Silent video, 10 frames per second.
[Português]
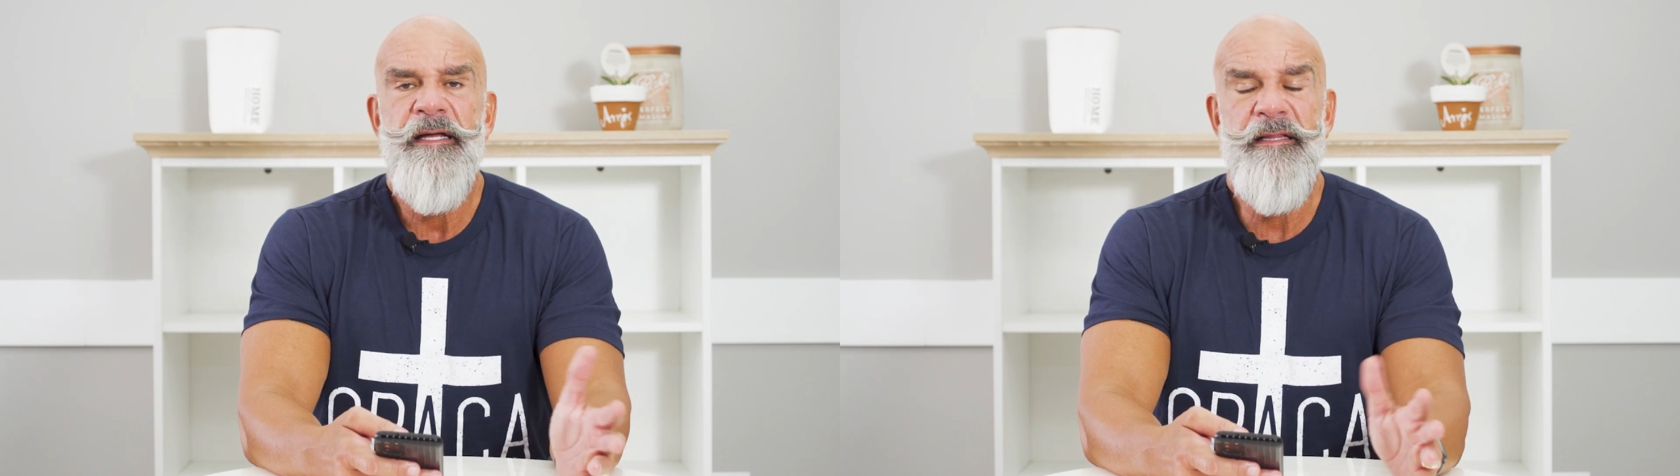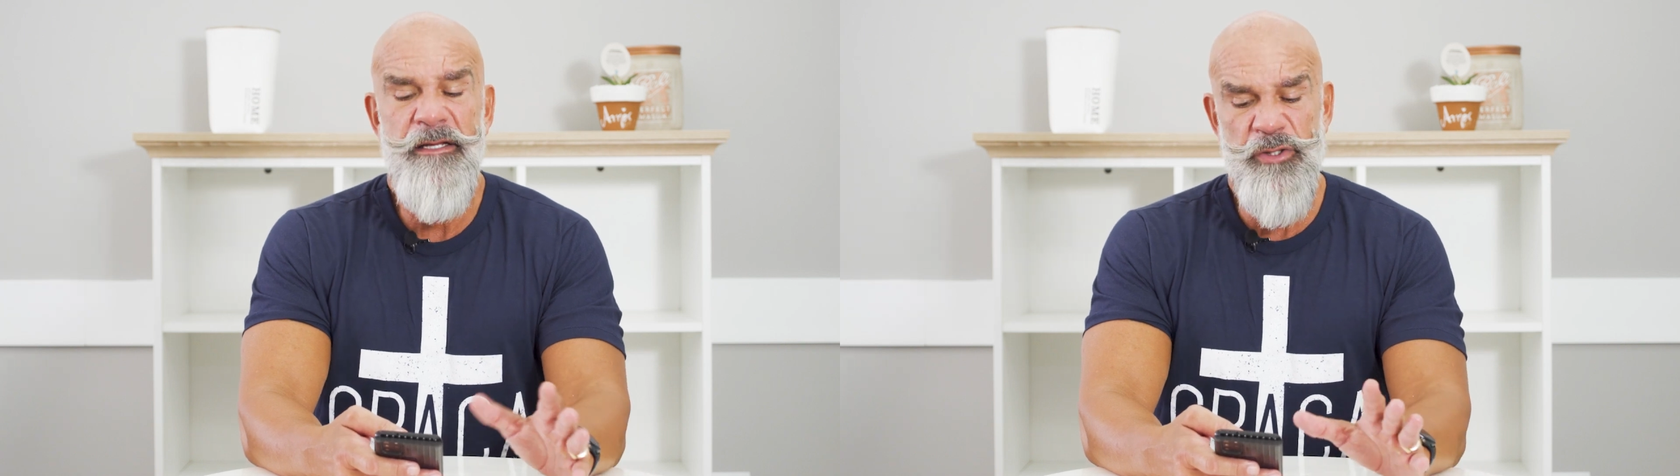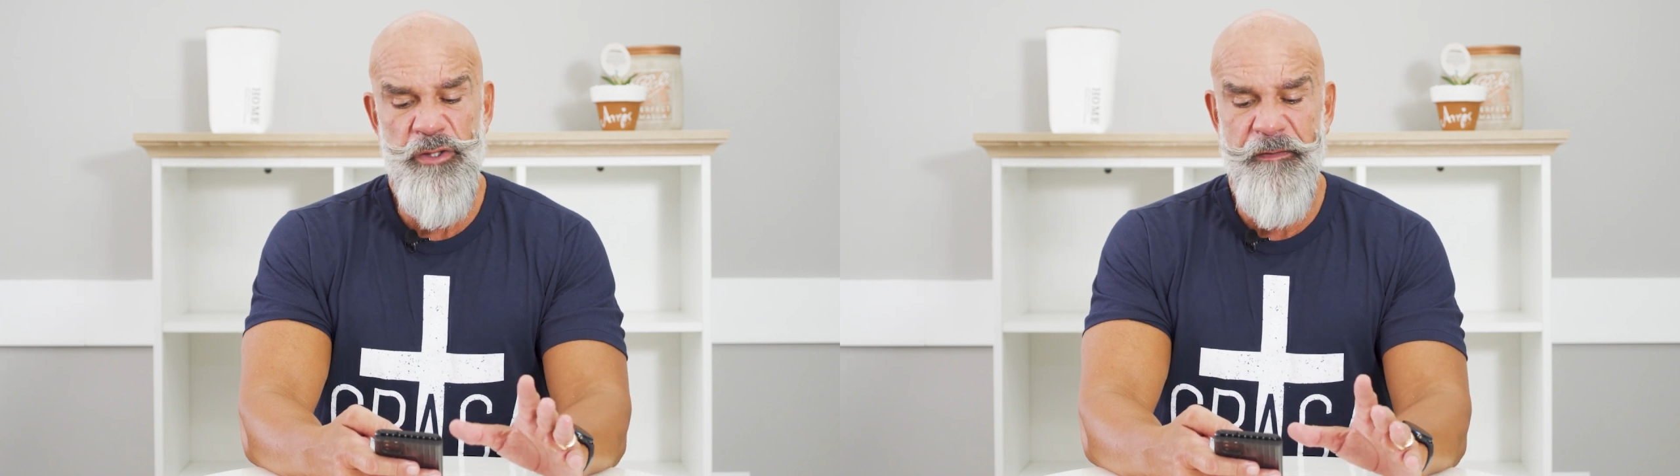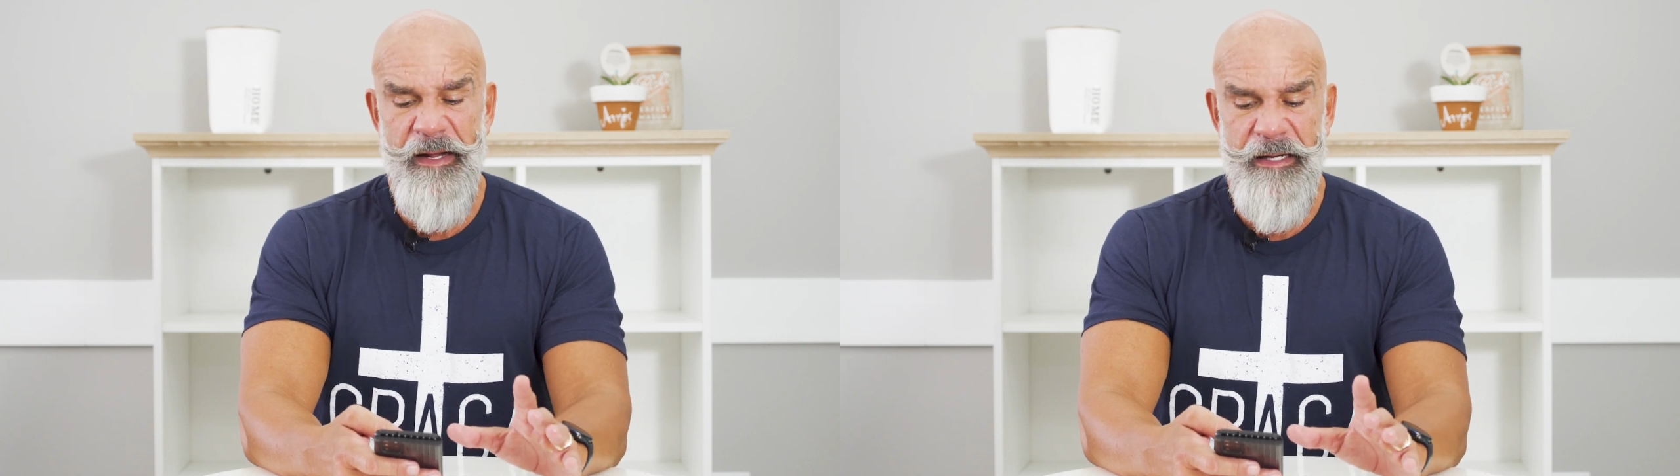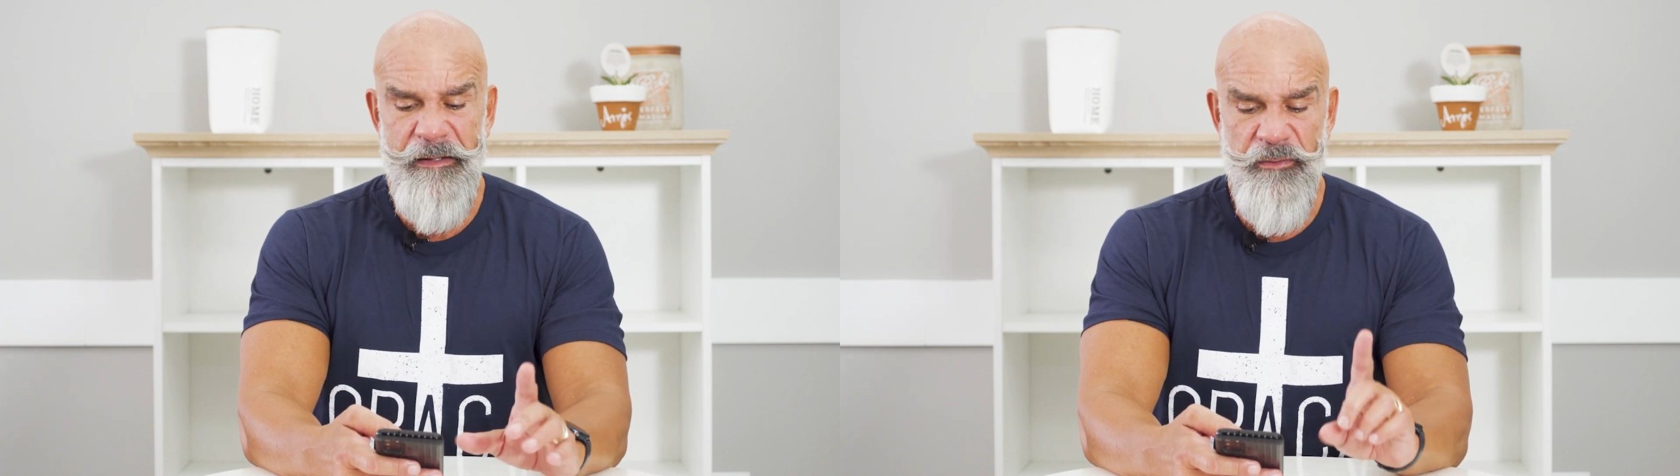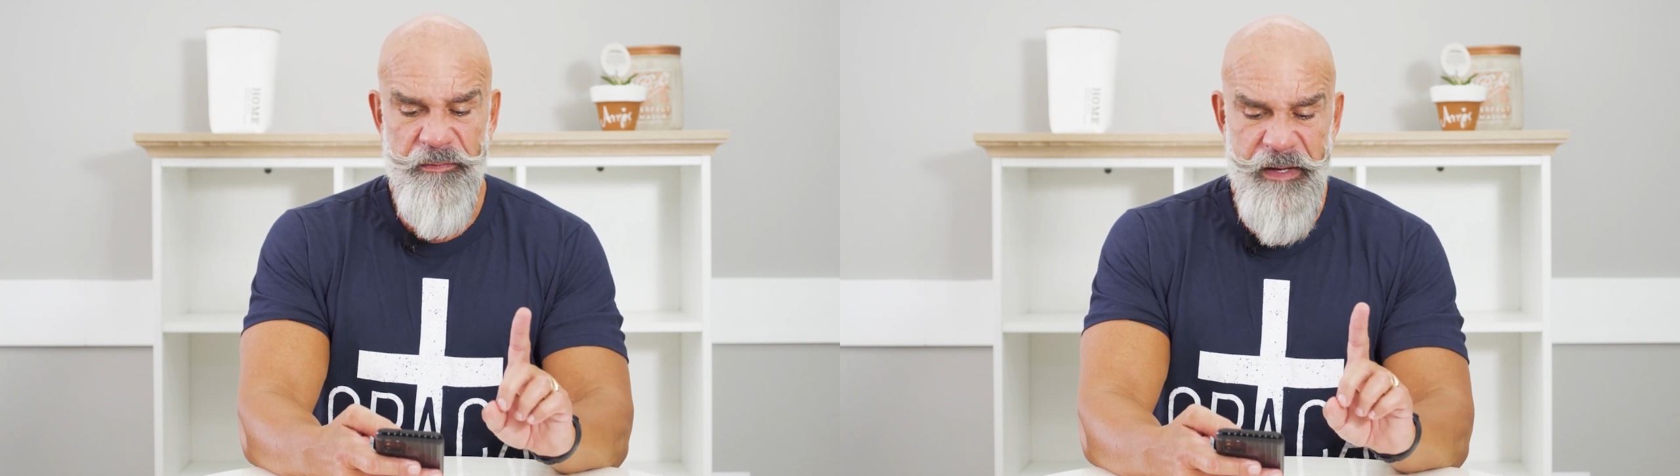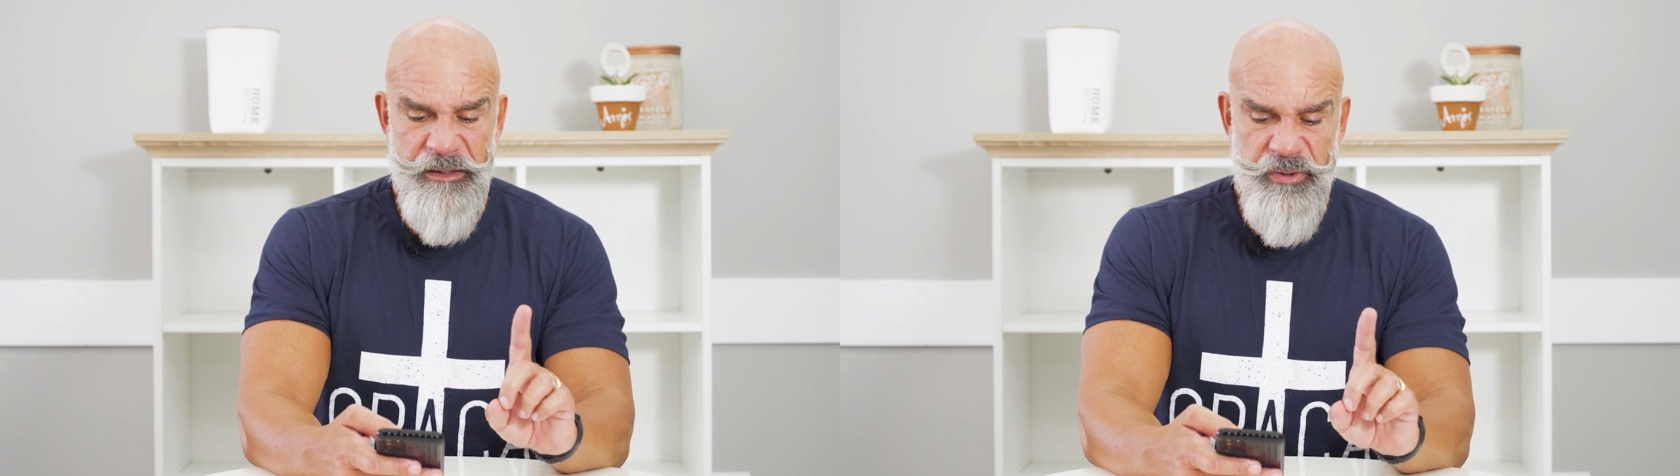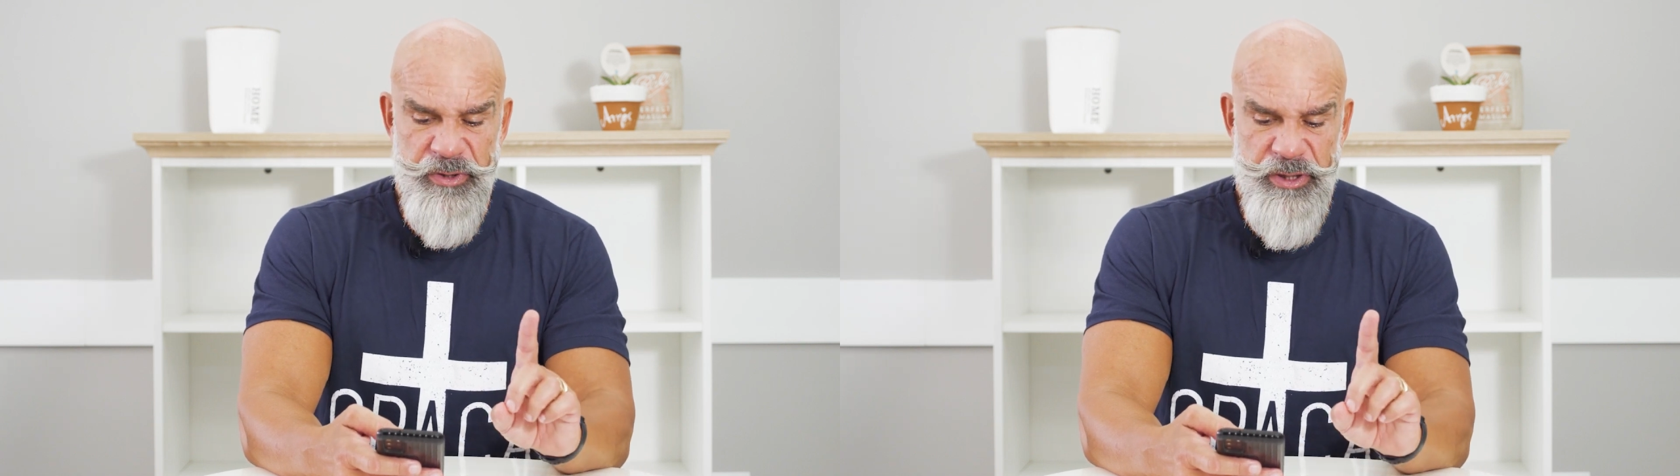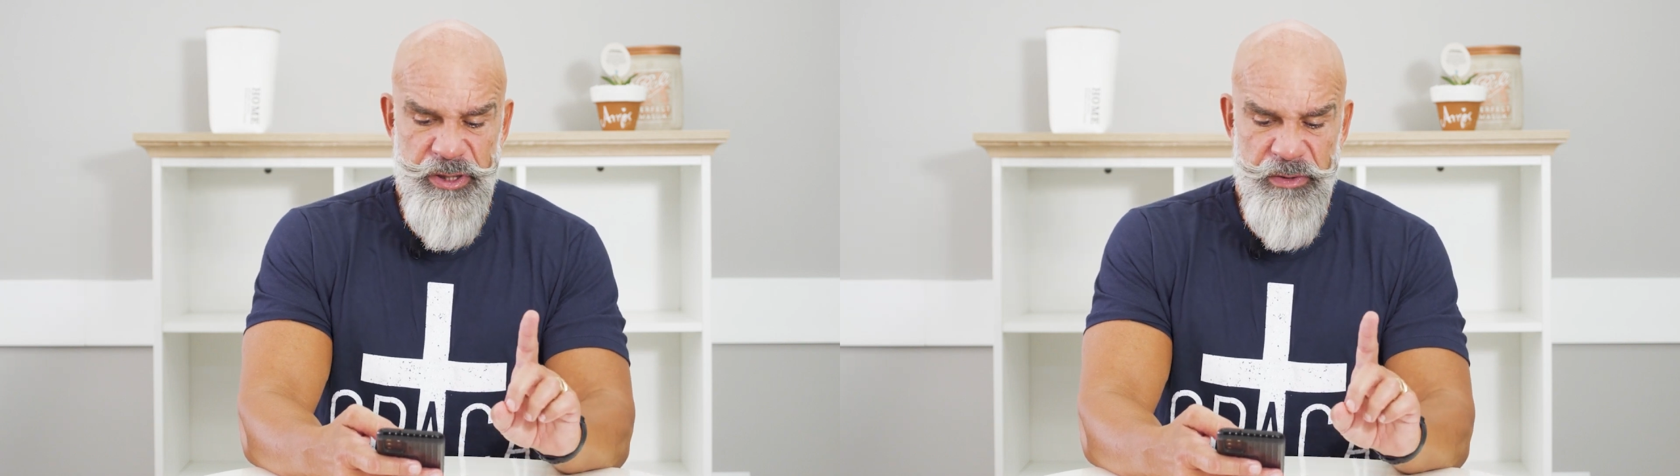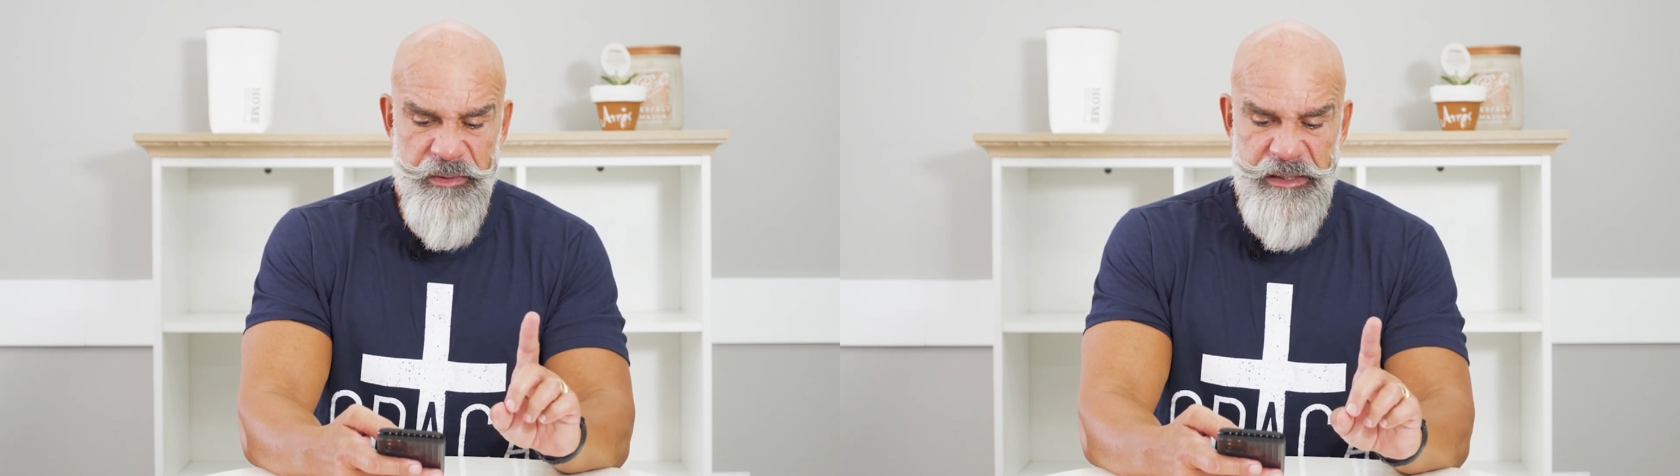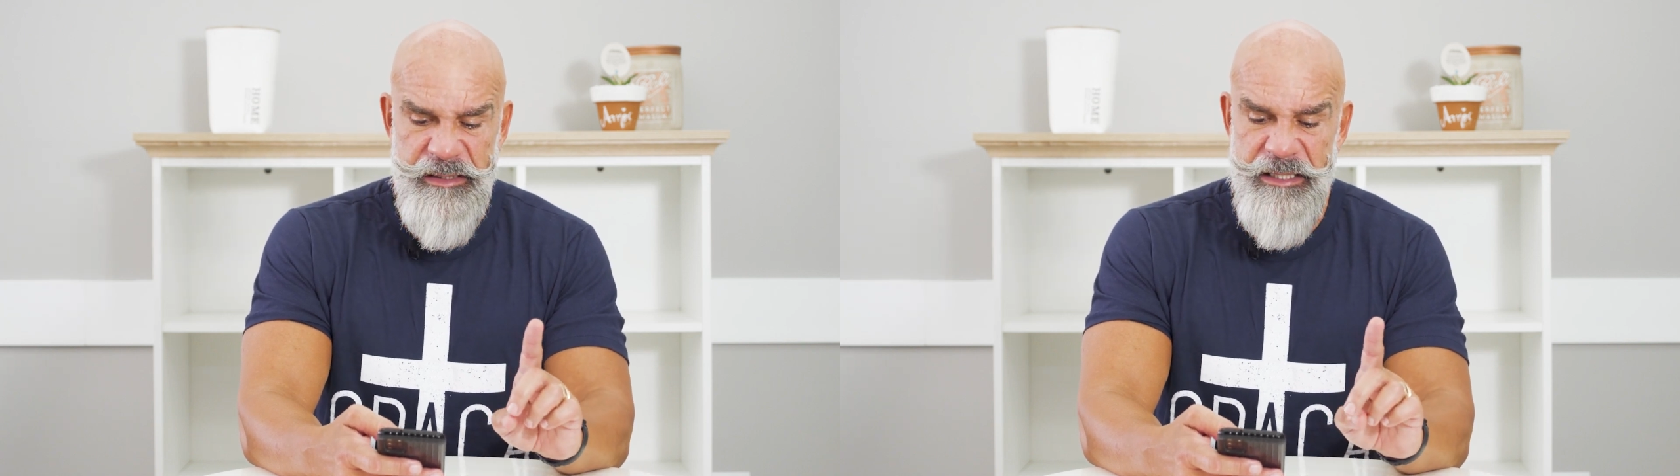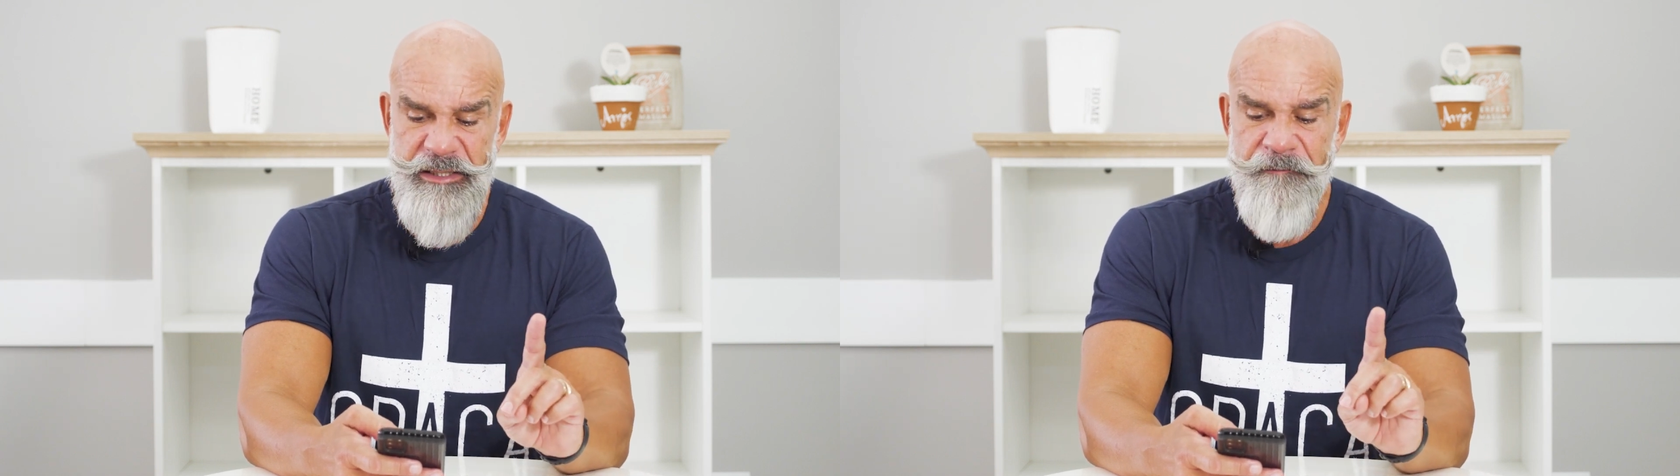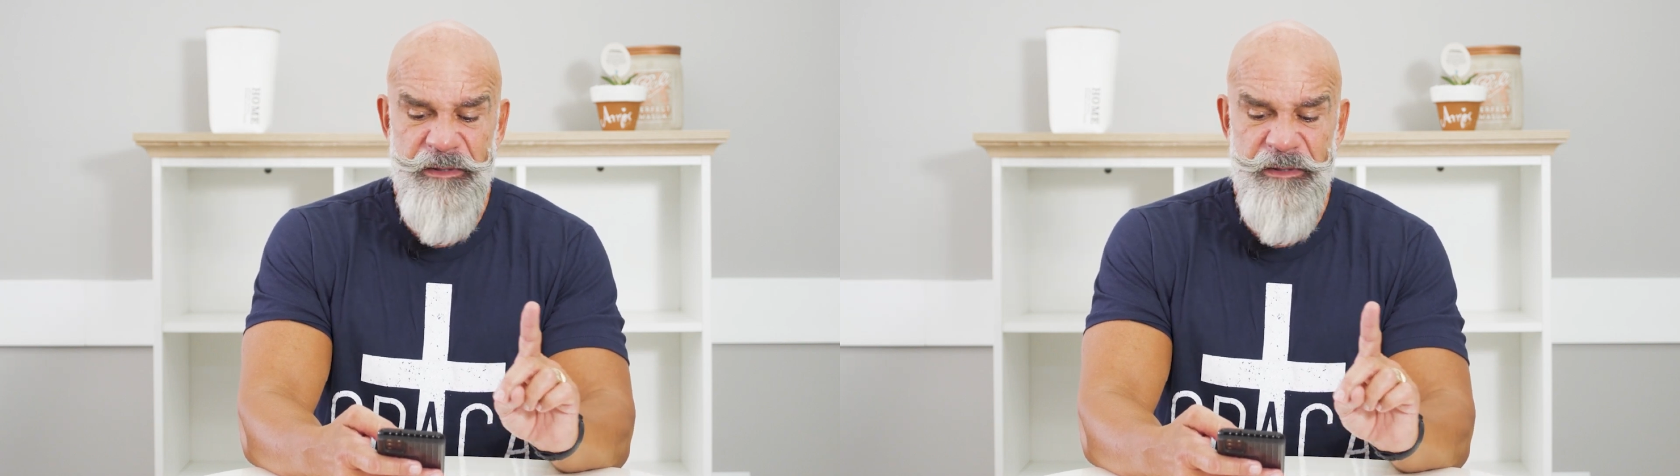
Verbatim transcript: E Deus fala no versos 5 e 6: